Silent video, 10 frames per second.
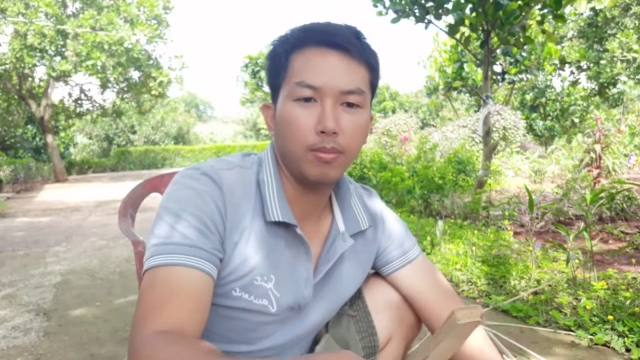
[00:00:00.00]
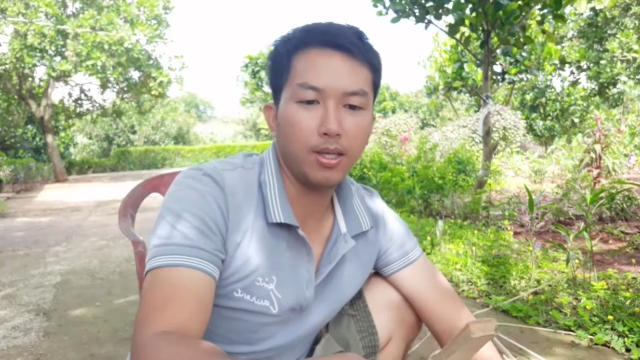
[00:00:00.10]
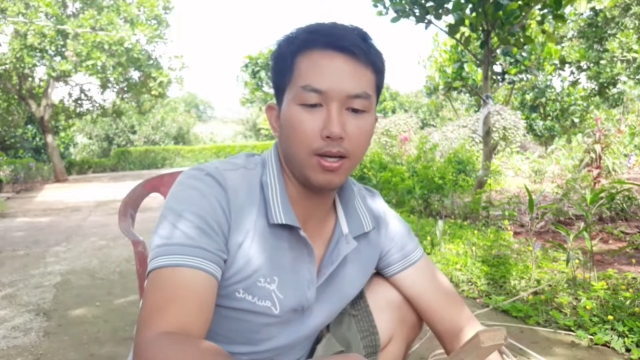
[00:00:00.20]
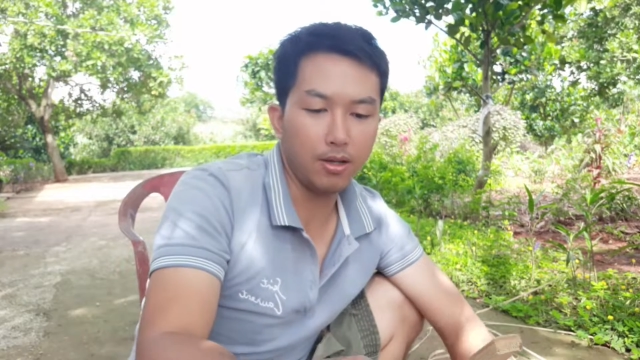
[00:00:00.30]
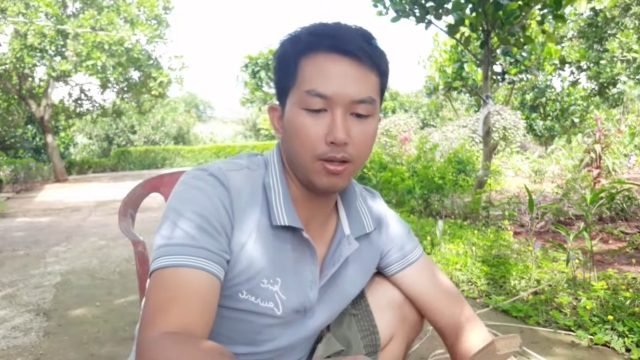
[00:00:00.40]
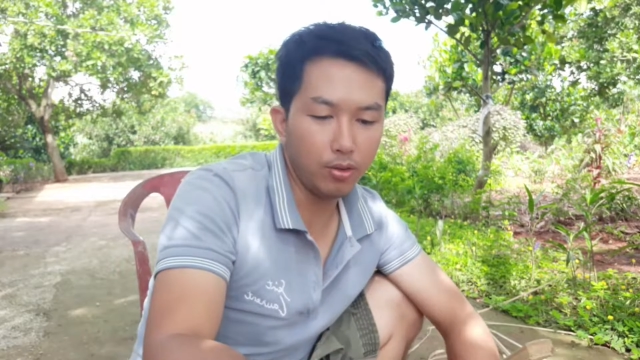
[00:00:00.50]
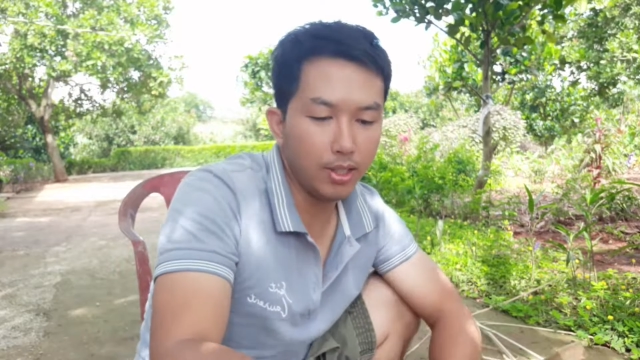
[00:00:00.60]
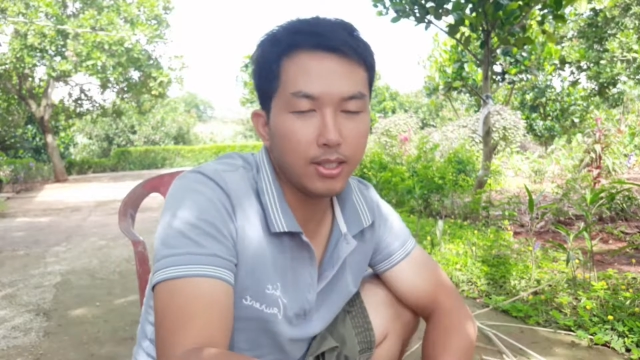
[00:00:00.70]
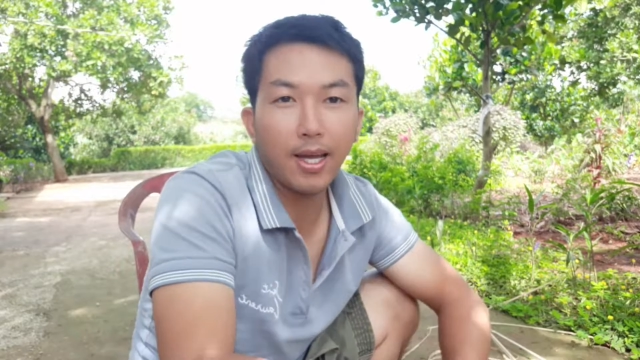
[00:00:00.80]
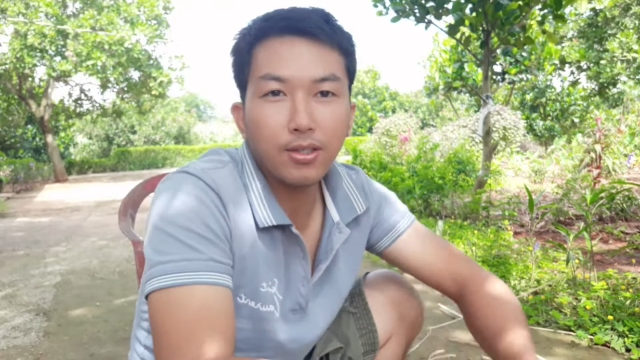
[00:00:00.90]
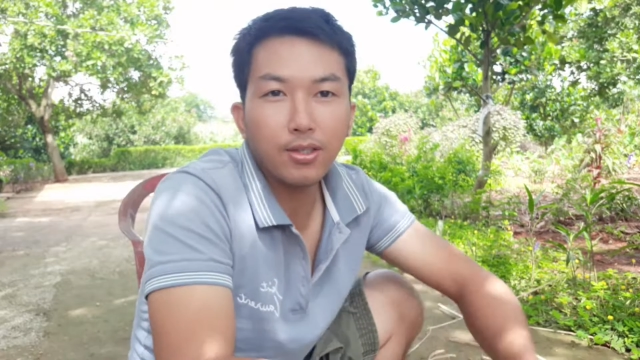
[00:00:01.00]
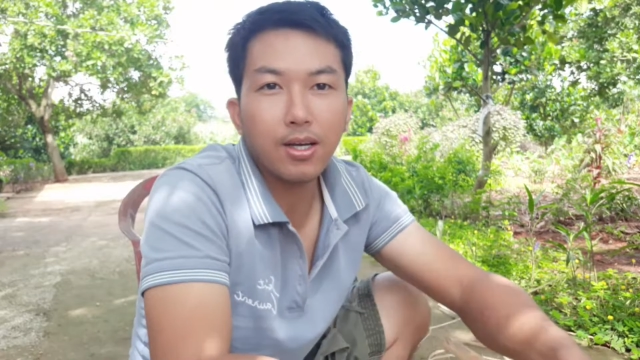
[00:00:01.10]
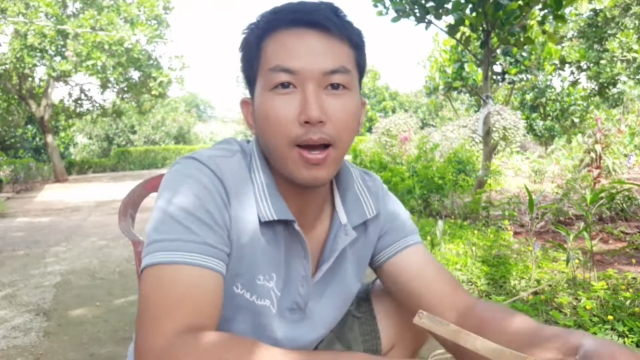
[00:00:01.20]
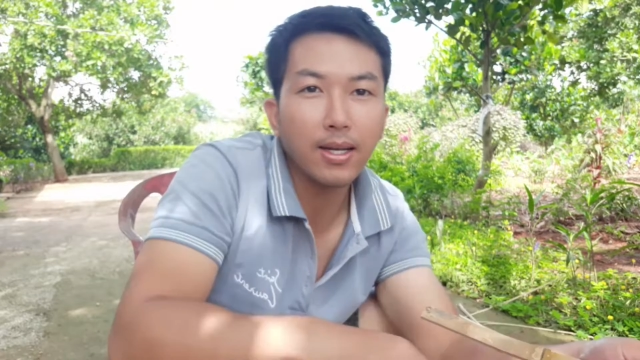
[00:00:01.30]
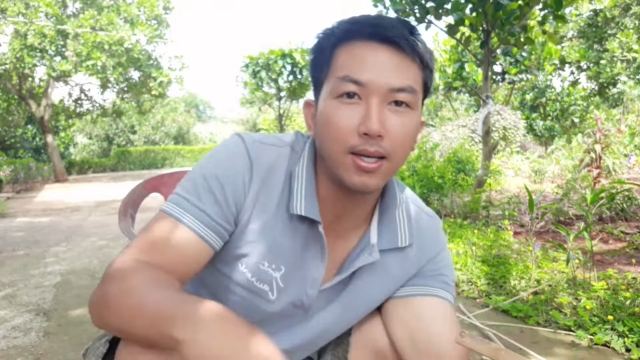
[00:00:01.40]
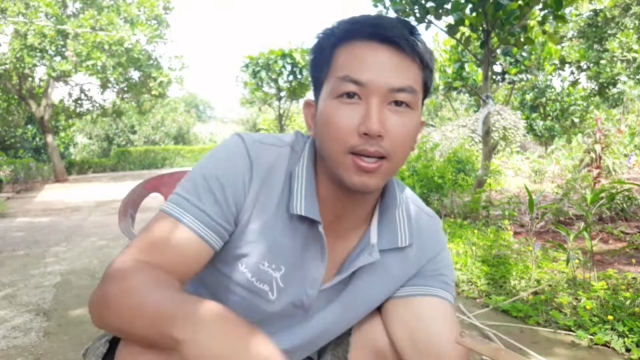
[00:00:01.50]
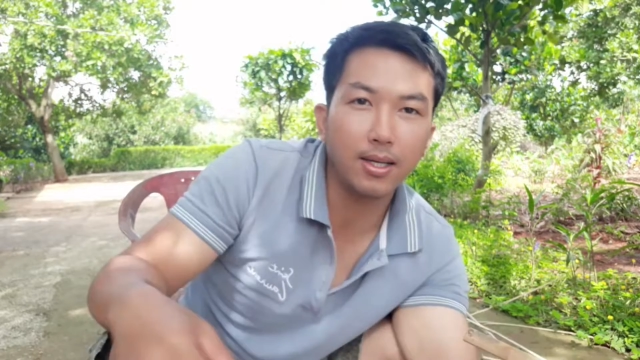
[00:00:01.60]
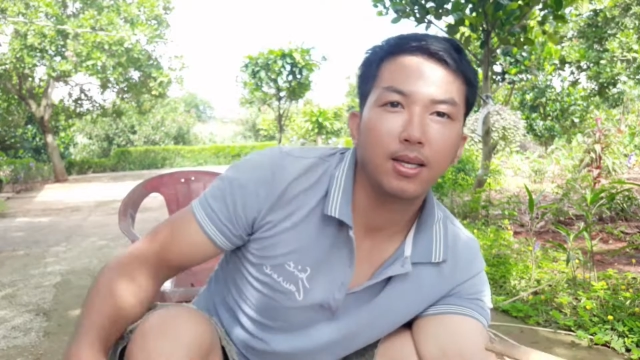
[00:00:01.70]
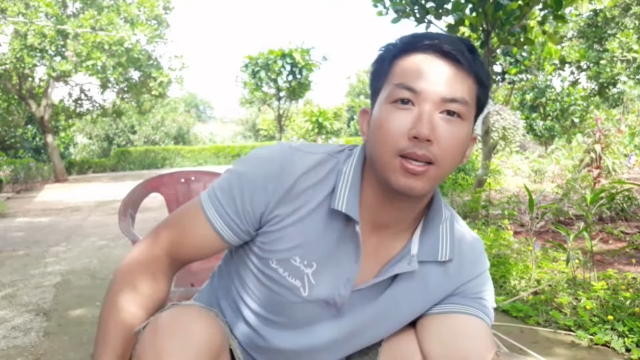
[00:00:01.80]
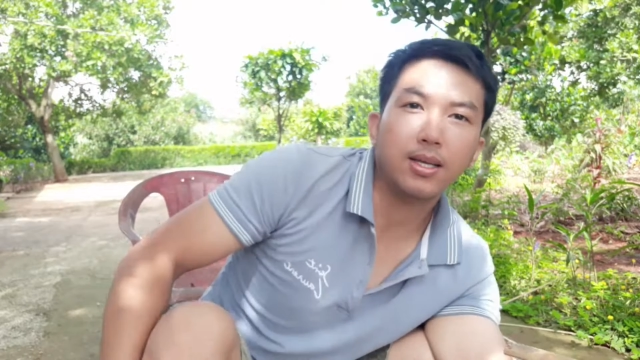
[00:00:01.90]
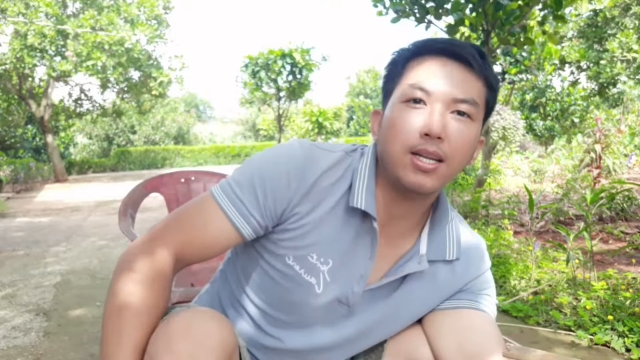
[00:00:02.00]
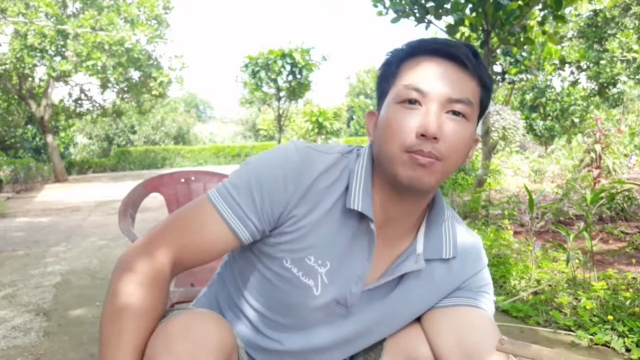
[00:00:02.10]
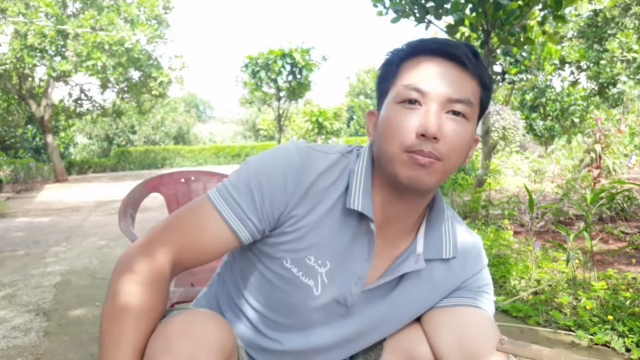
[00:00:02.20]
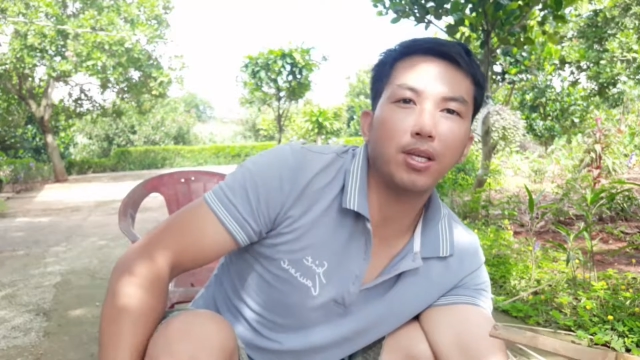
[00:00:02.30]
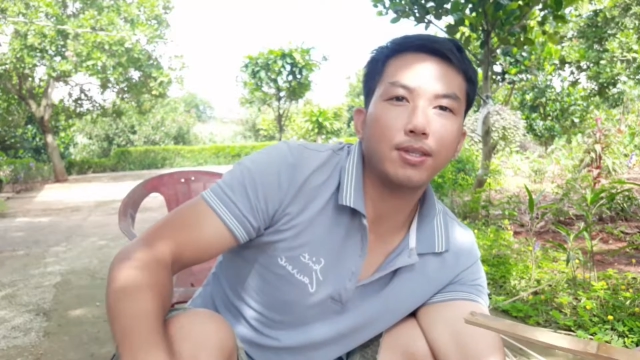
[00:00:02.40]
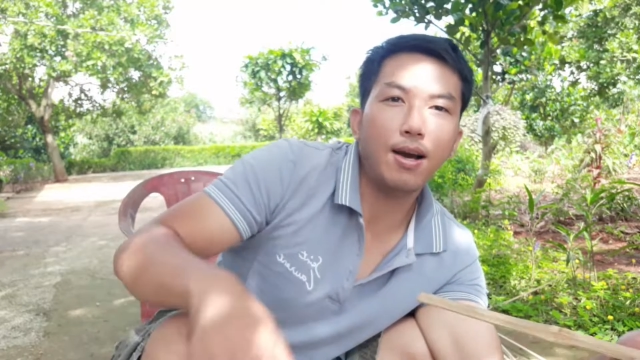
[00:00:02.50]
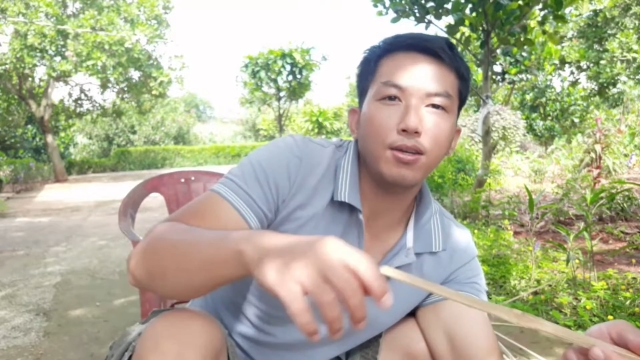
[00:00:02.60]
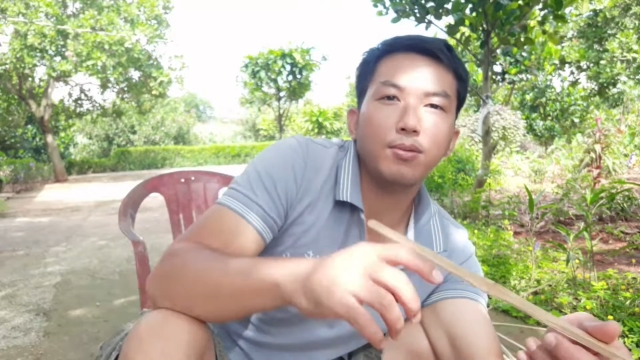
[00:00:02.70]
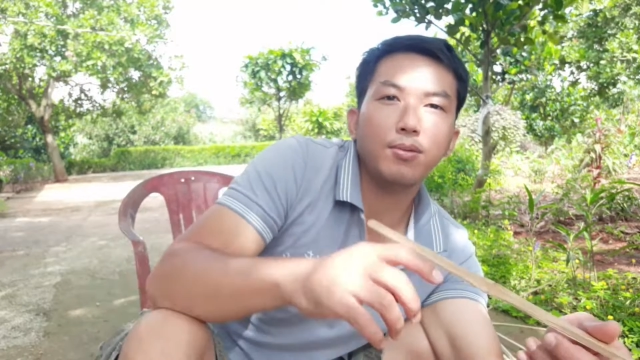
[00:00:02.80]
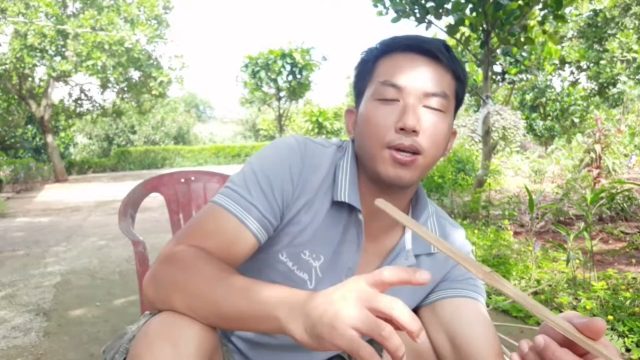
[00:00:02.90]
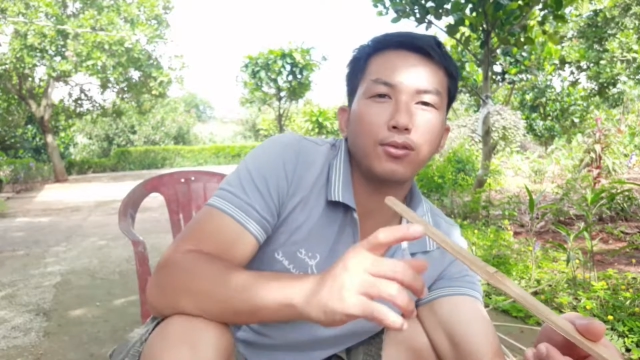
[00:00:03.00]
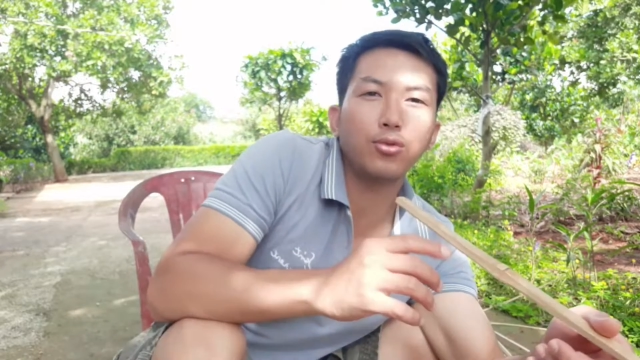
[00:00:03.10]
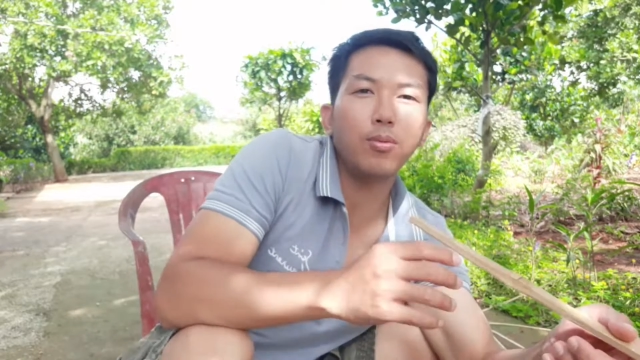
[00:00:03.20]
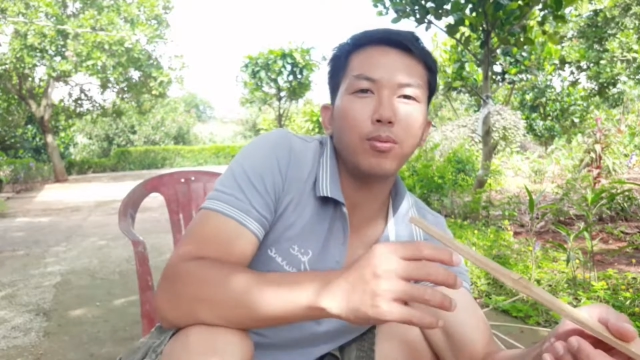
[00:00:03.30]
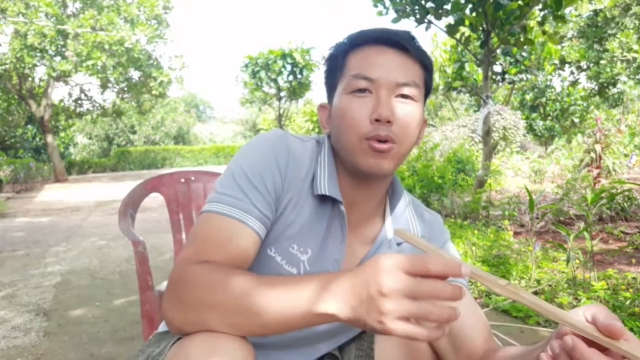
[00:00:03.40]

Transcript: Mình có chia sẻ cho các bạn cách làm diều sáo ở trong kênh YouTube